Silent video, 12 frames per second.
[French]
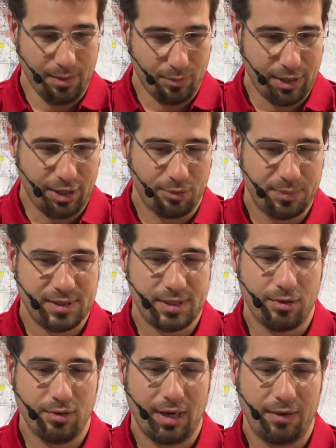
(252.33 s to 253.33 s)
Pour les
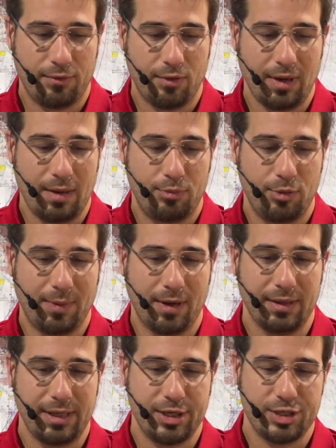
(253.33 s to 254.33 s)
compétitions, dans le fond, la
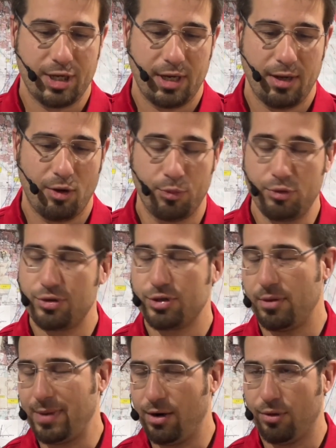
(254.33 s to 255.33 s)
plupart des gens, on peut
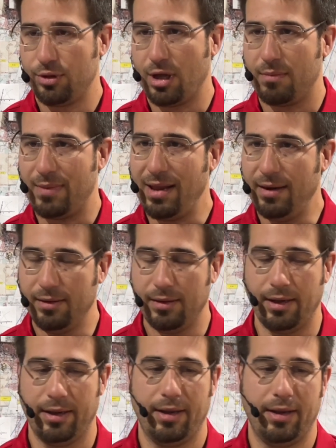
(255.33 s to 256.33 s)
utiliser un ballon normal,
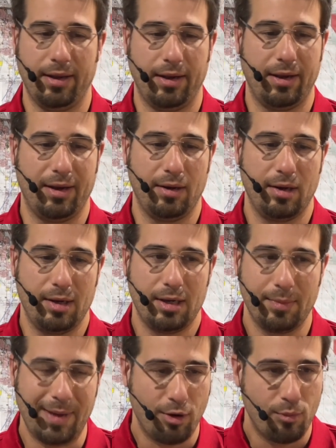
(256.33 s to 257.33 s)
euh,
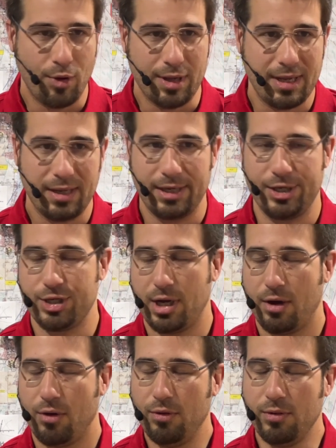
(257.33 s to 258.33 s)
le, ballon moyen que les
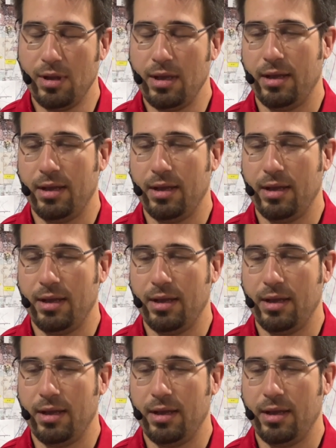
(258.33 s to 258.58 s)
gens ont.